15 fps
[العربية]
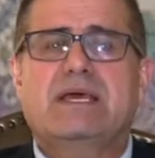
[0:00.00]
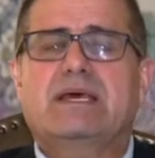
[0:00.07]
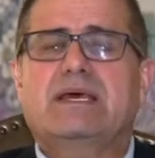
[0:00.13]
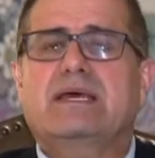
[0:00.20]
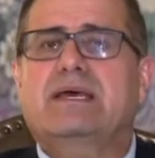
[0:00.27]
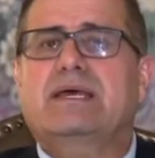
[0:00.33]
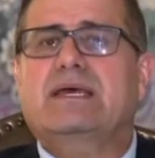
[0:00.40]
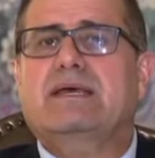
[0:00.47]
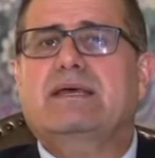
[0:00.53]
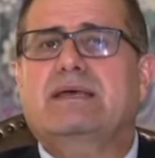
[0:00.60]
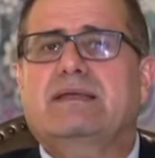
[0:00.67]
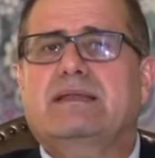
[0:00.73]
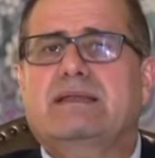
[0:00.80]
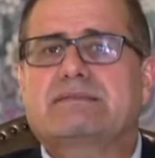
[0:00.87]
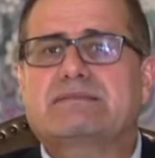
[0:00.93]

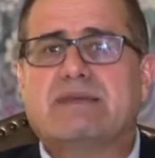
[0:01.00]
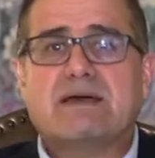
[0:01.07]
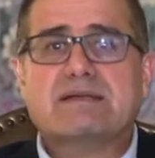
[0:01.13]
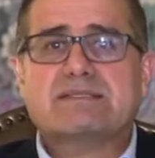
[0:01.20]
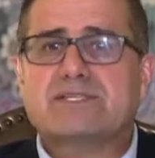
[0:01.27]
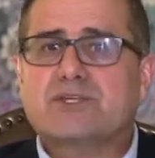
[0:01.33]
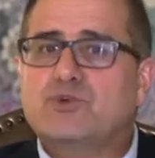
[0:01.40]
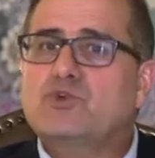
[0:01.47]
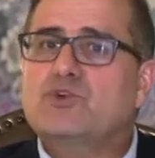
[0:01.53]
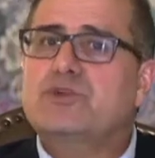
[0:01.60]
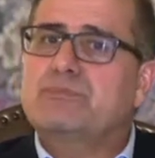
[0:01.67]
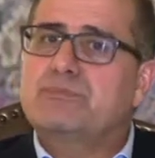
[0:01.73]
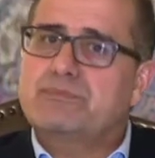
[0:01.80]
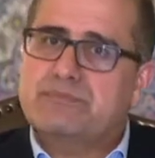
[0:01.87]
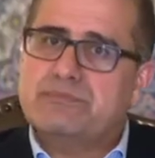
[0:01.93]
آه، الطقس
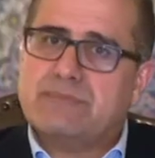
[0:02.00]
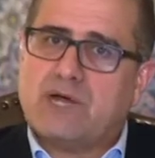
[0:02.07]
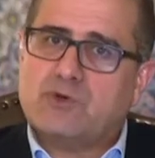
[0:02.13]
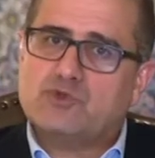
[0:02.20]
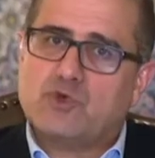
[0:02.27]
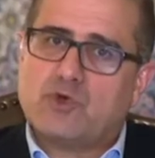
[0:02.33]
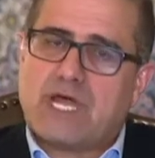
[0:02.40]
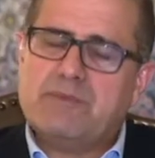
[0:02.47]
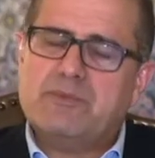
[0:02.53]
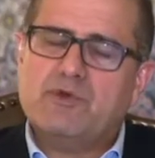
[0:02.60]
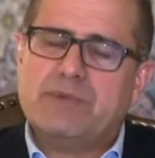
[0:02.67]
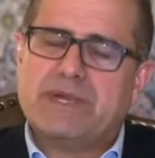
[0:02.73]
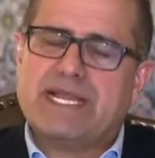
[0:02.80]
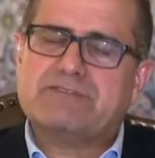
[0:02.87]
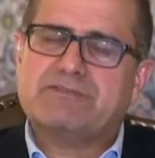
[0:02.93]
يكون أو تقام
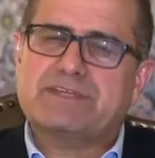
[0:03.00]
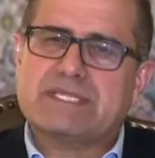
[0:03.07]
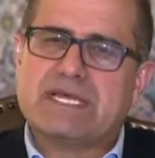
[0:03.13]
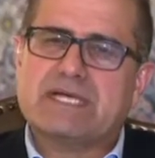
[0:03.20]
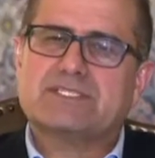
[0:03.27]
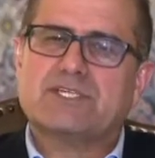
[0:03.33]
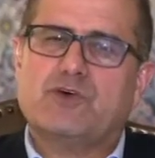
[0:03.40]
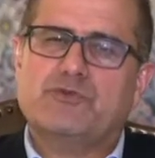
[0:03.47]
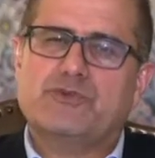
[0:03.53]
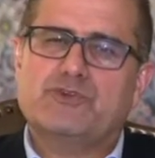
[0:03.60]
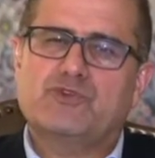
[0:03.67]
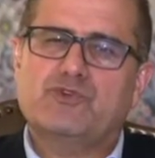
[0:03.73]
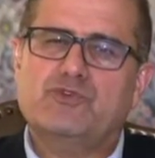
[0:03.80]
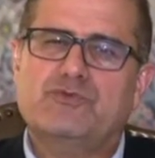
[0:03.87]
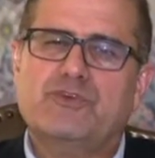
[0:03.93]
المباريات في طقس أو في
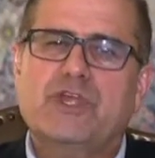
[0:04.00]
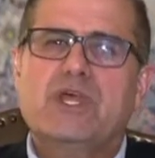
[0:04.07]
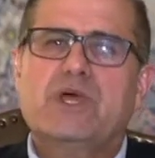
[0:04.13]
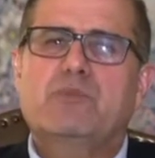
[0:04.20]
ظروف